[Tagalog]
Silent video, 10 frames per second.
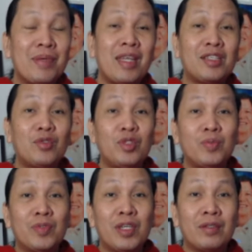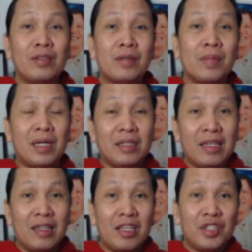Binastos po ito ng mga
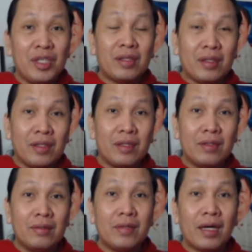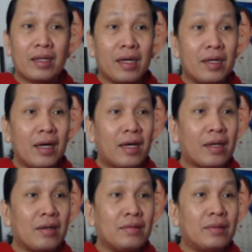DD shit nung nakaraang
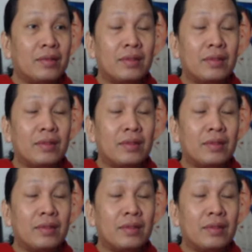araw.